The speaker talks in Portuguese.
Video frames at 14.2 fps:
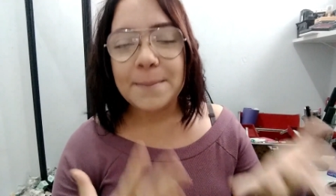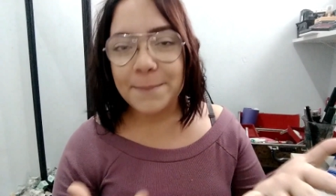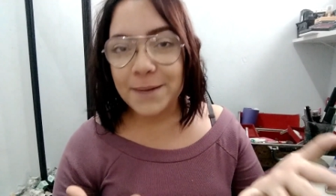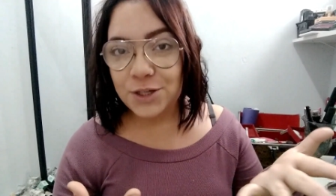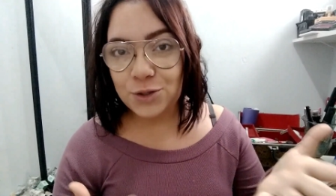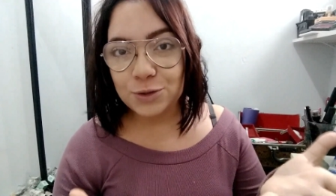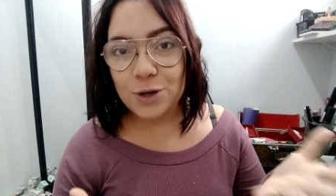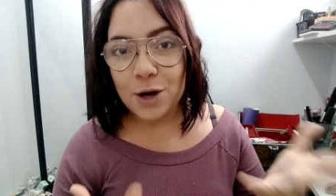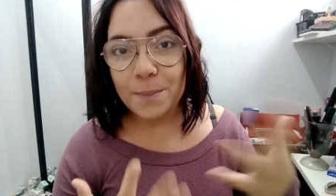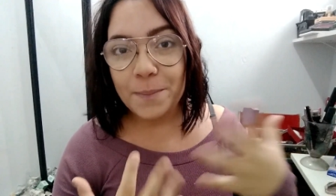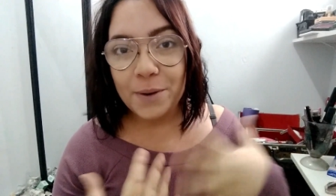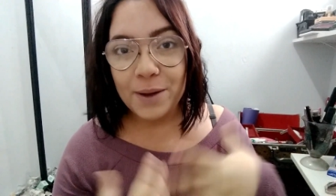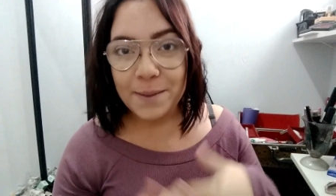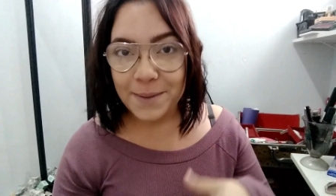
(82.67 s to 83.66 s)

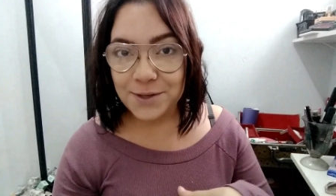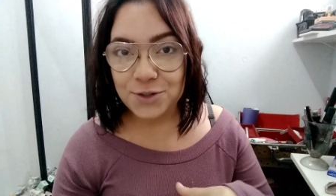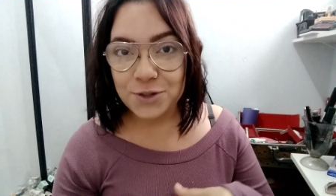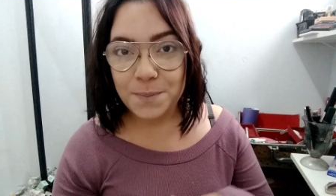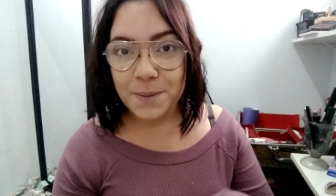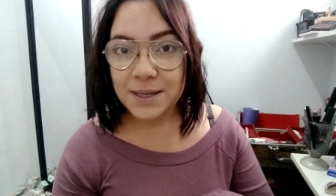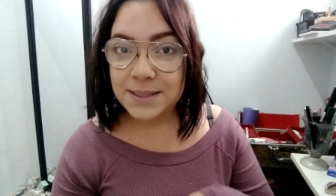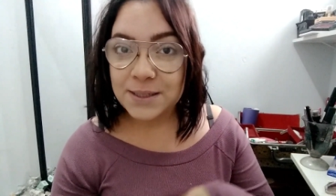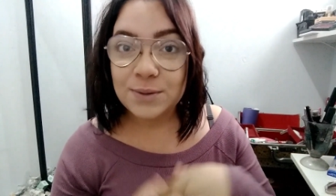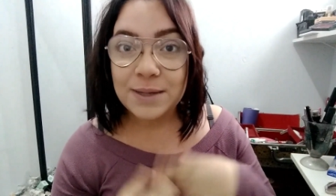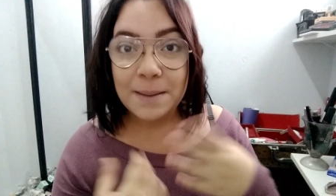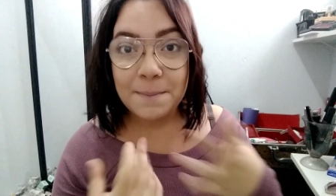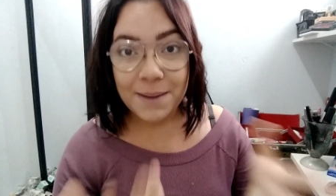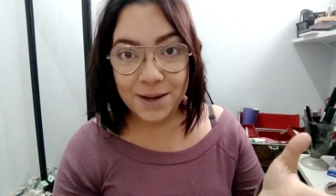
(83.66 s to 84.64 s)
Metildopa é o remédio de pressão
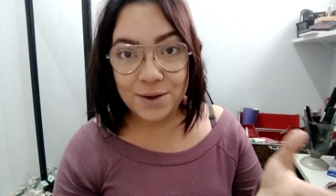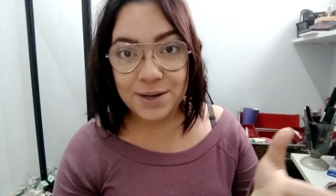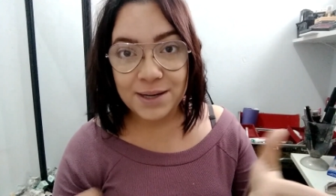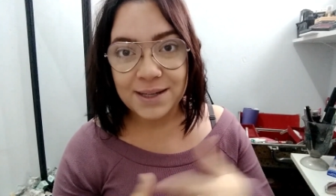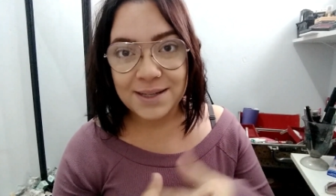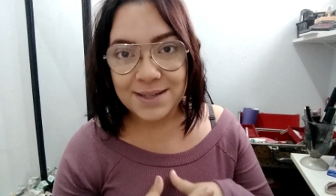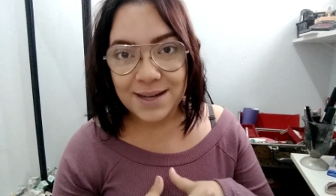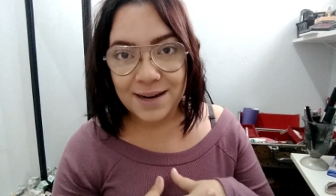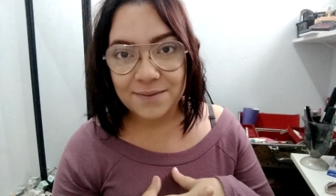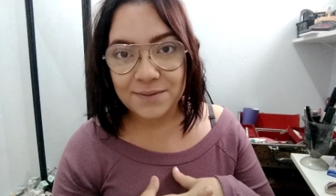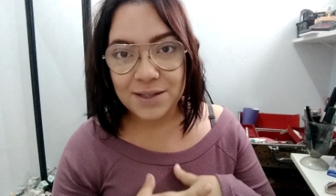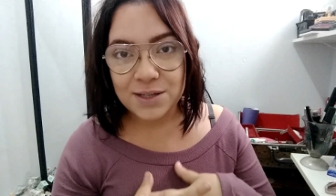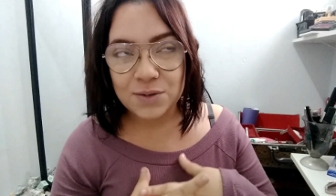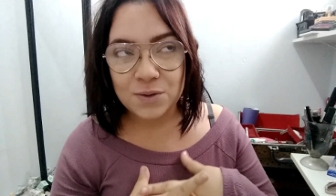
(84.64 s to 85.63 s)
que a maioria das
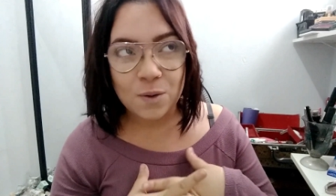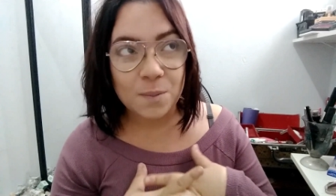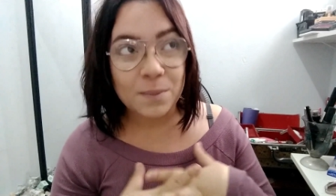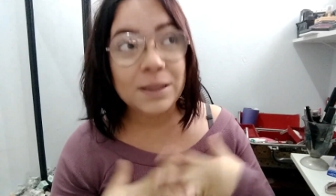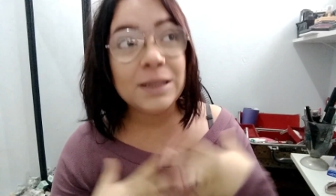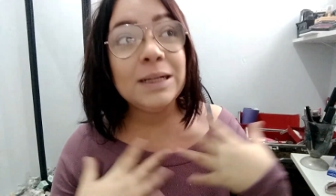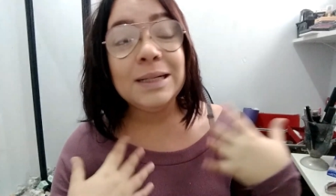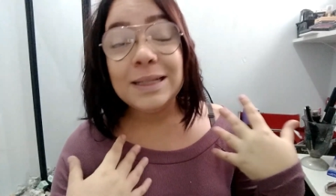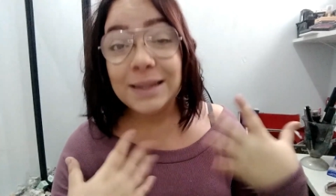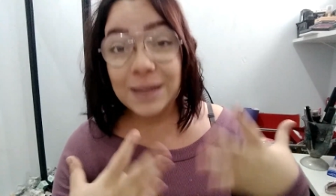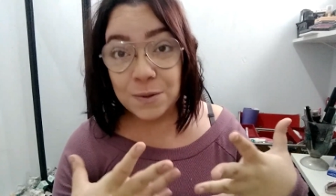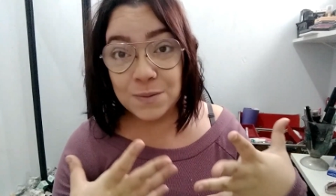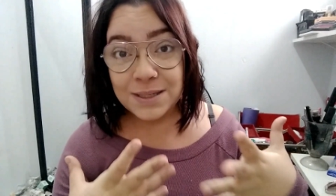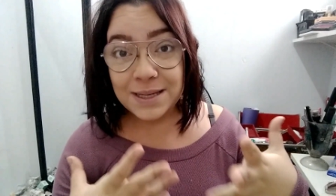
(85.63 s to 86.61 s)
grávidas toma.
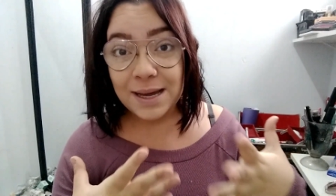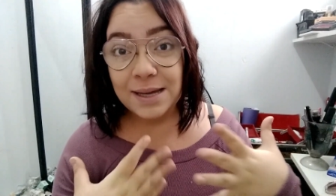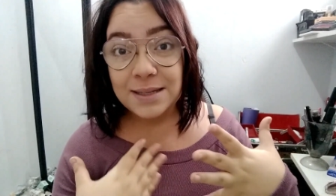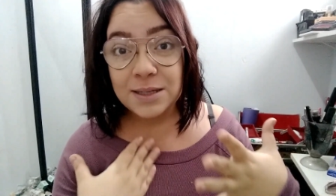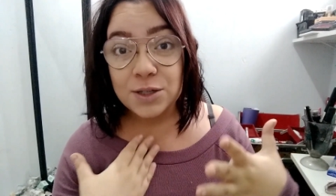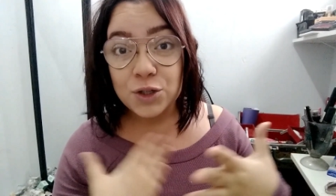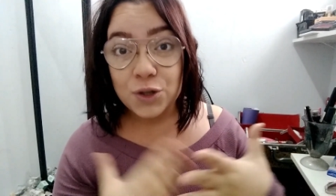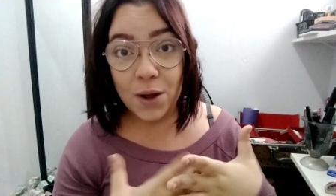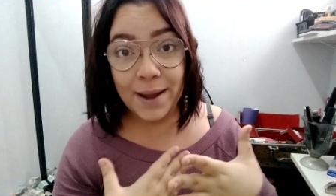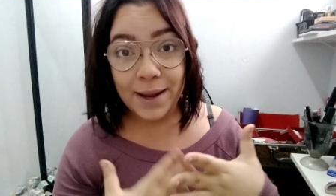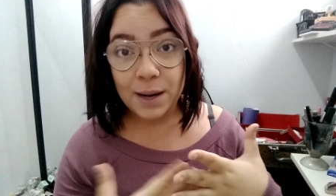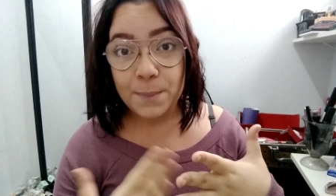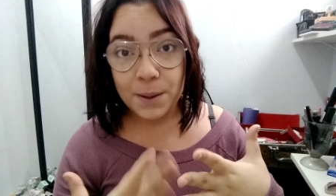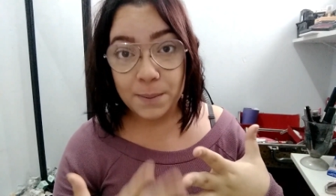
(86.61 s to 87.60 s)
Não sei se só
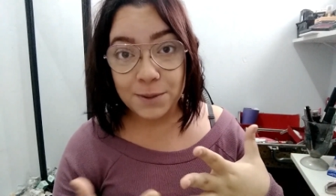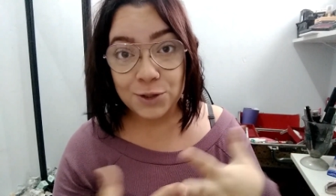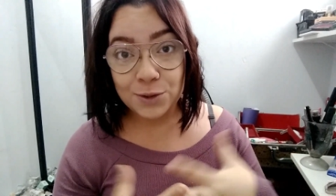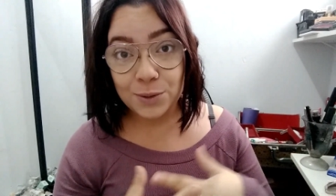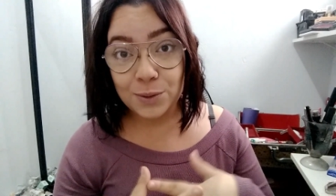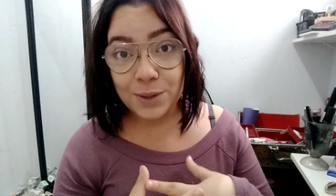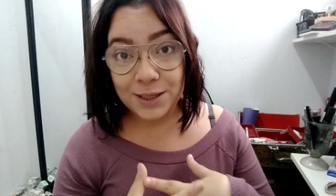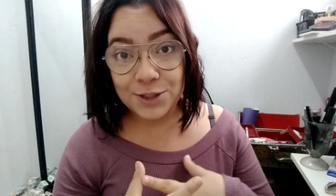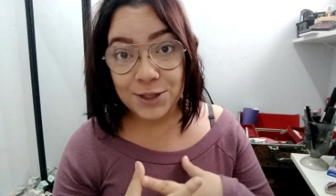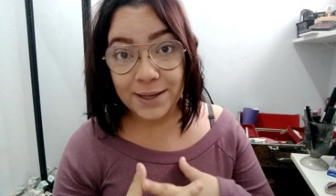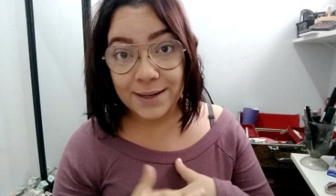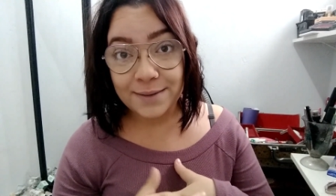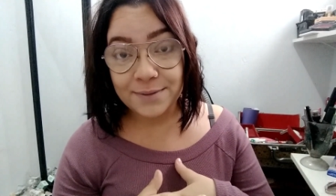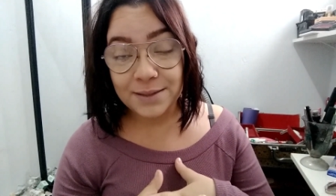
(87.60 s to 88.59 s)
ele é permitido durante a
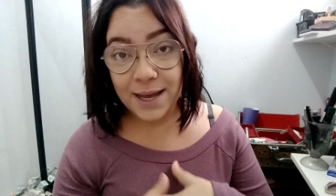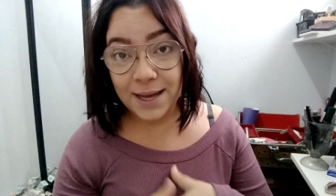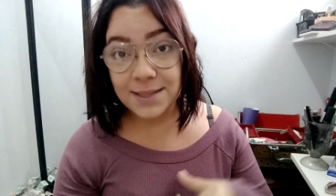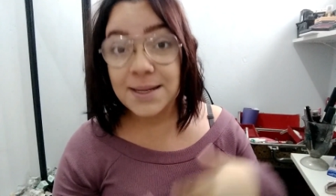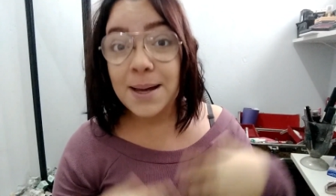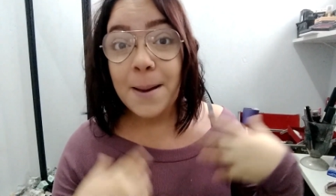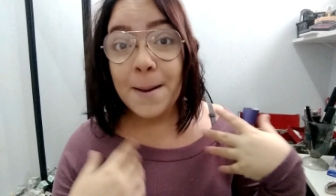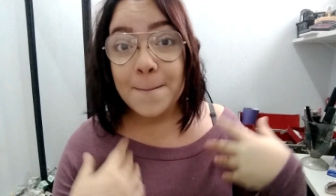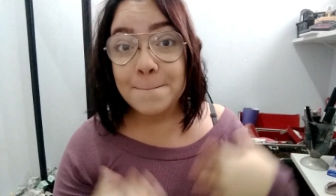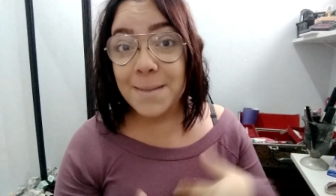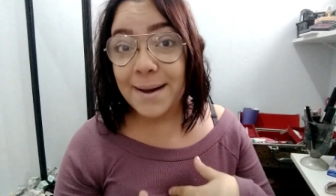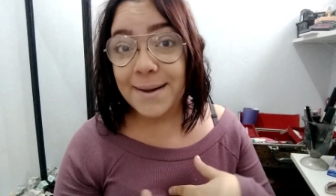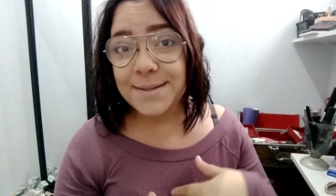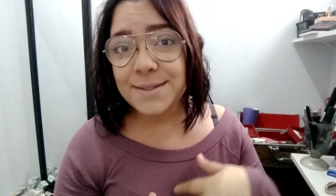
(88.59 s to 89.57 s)
gravidez,
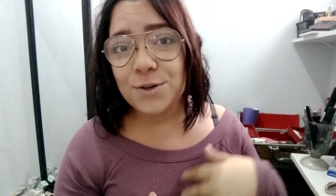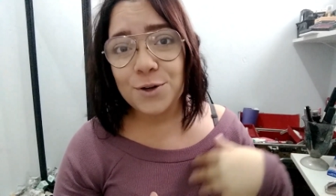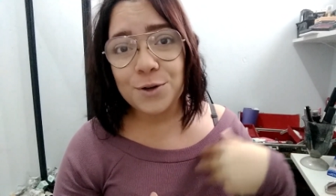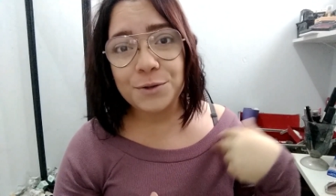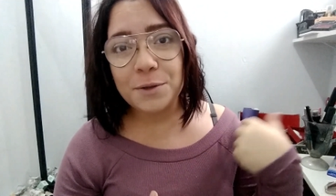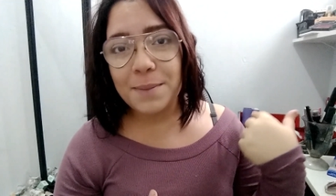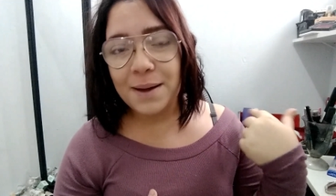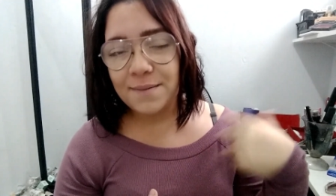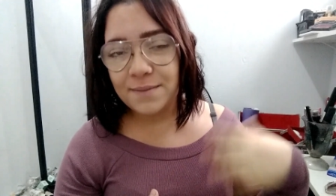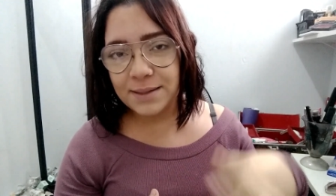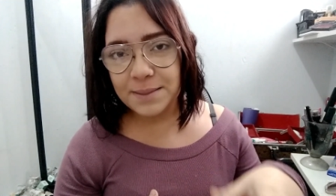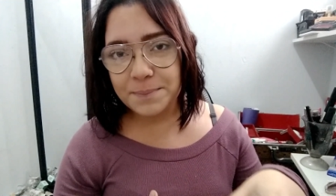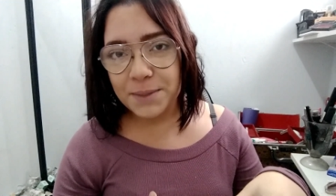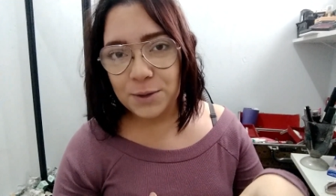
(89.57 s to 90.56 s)
mas é o que eu tomava
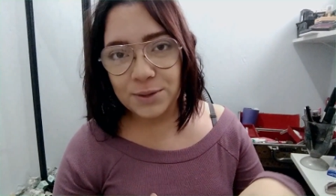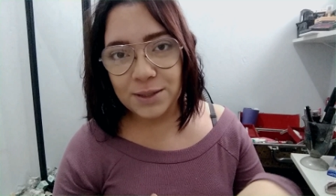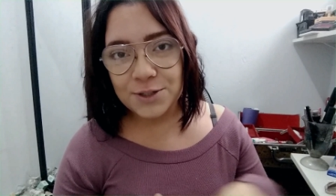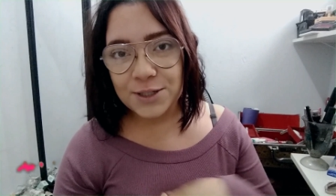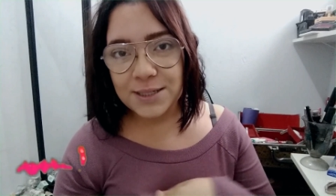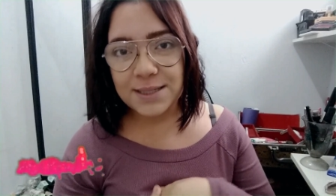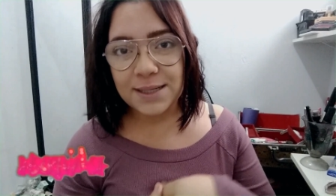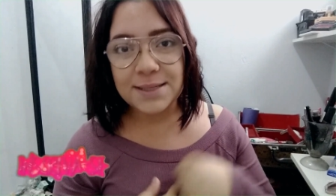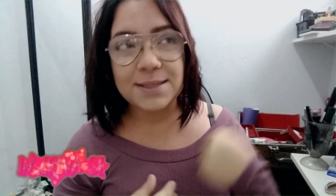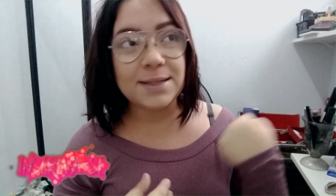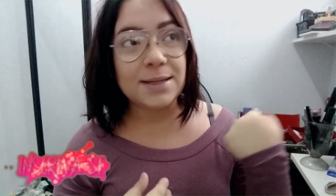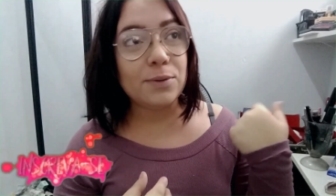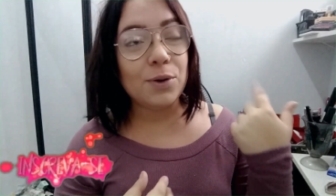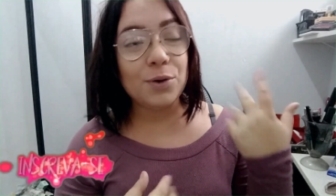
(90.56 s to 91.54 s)
na minha outra
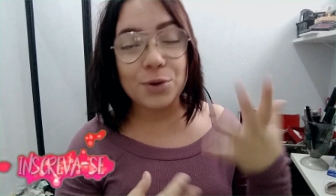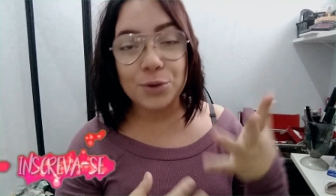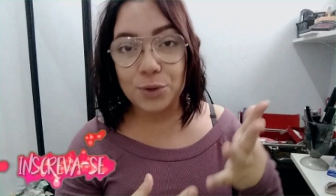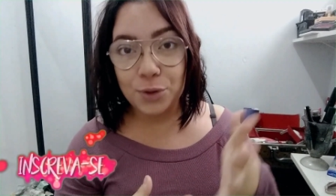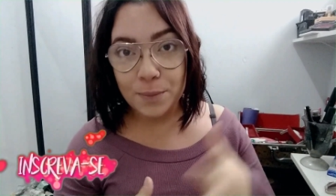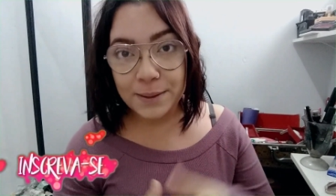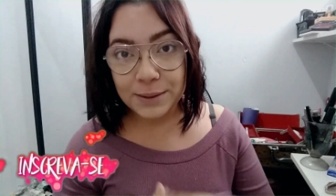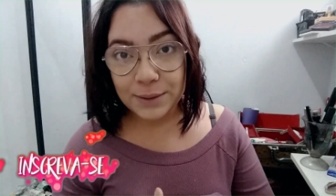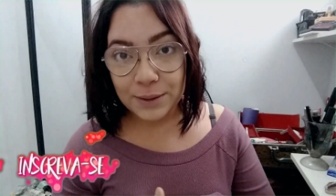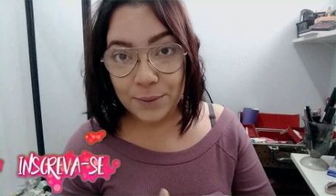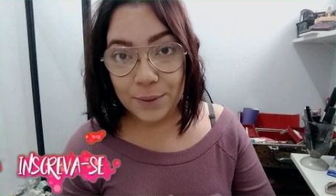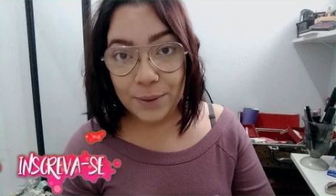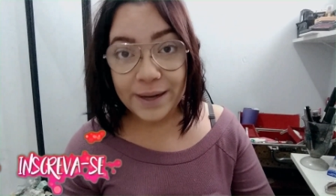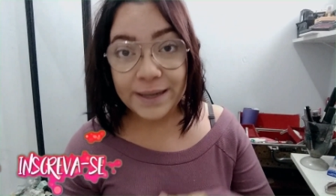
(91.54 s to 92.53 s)
gestação, é o que eu tô tomando
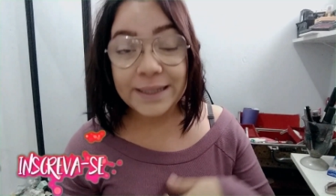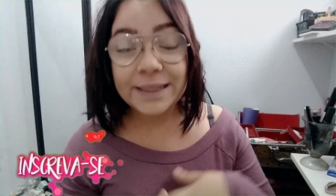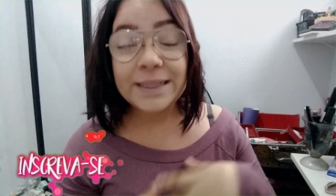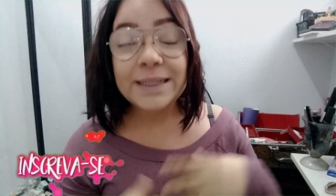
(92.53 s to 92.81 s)
agora.